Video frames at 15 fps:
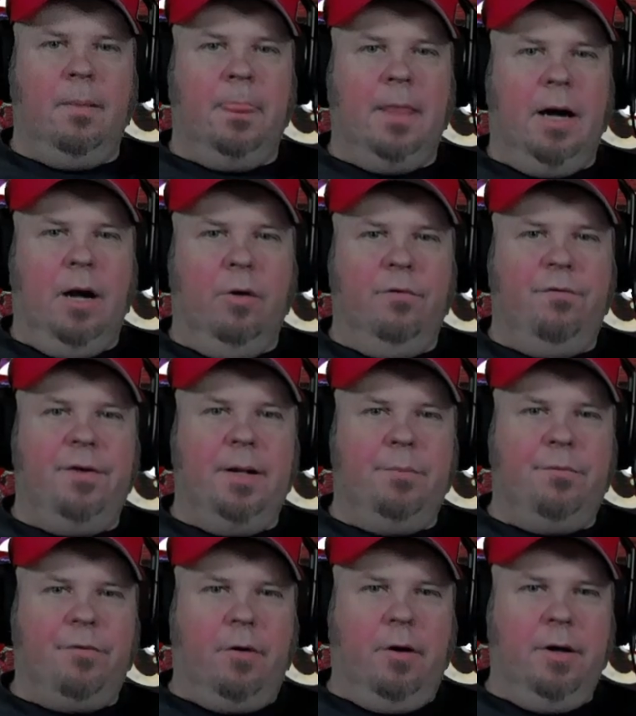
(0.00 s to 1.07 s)
Hallo
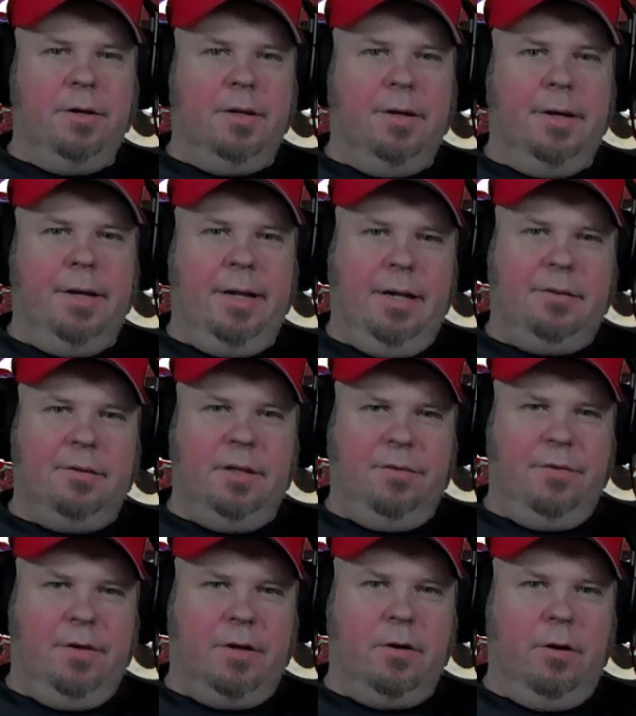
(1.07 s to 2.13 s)
Filmfreunde, herzlich
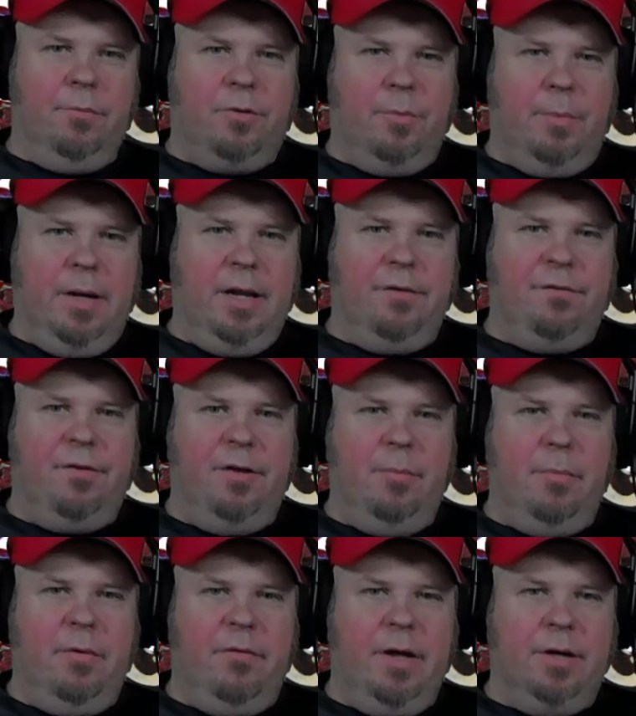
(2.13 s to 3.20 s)
willkommen zu meiner
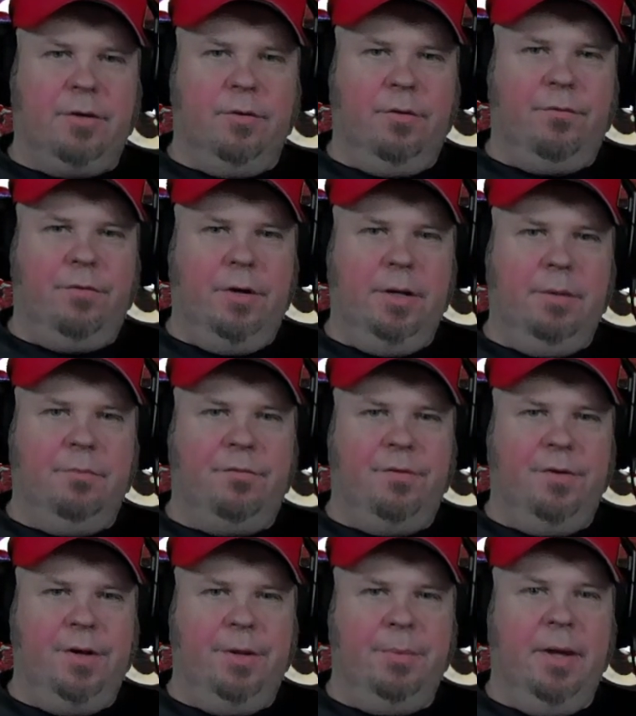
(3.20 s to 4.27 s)
Filmbewertung von dem
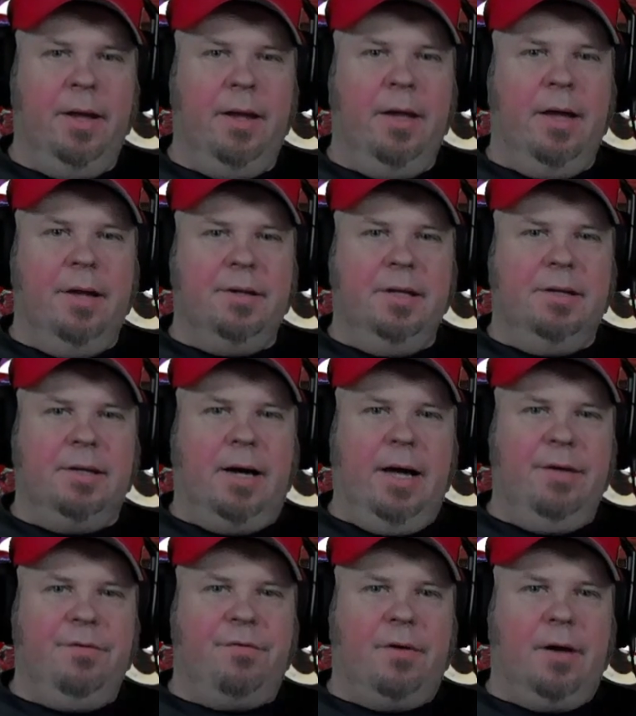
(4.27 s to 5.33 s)
Film Die
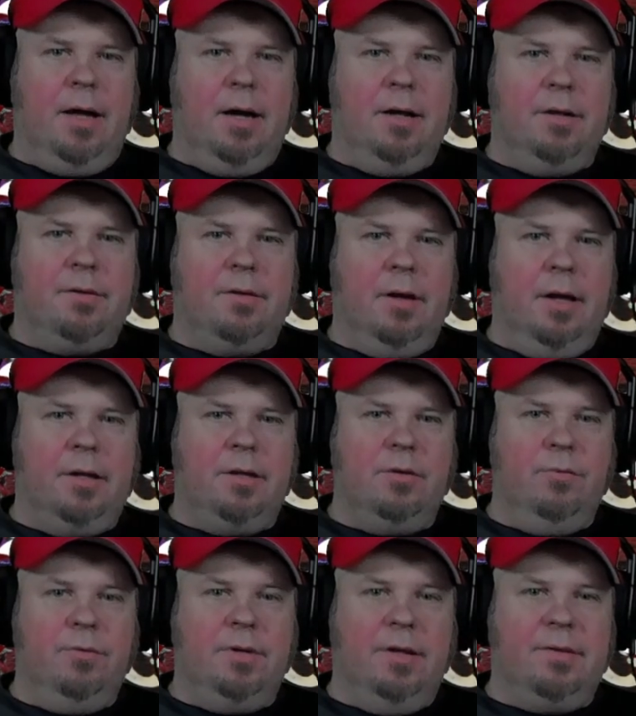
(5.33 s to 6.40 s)
drei Fragezeichen
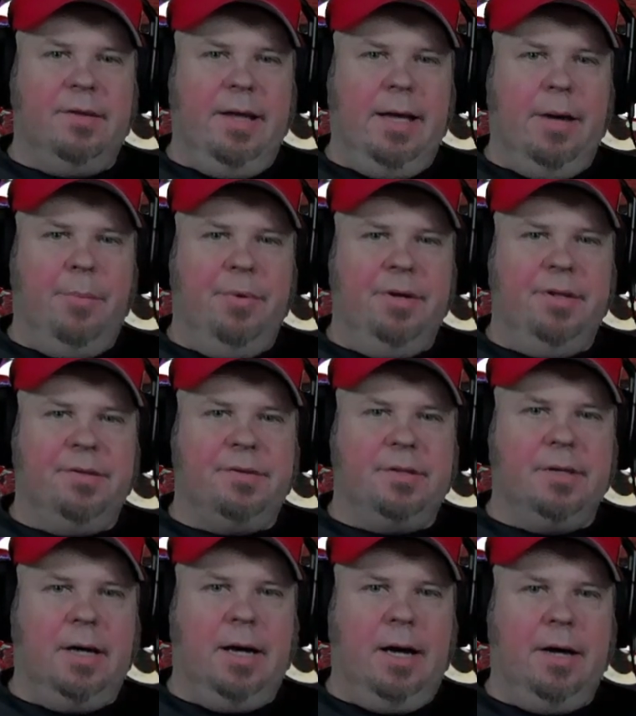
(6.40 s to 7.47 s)
und das Erbe des
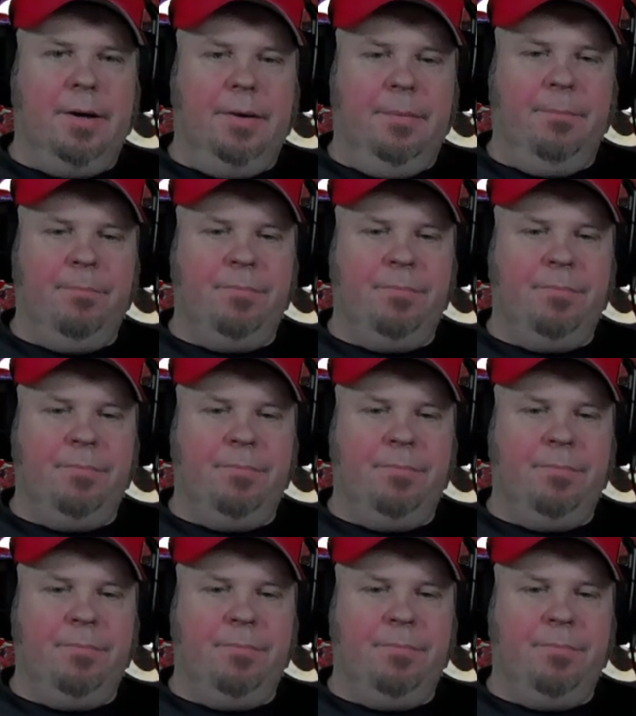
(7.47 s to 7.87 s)
Drachen.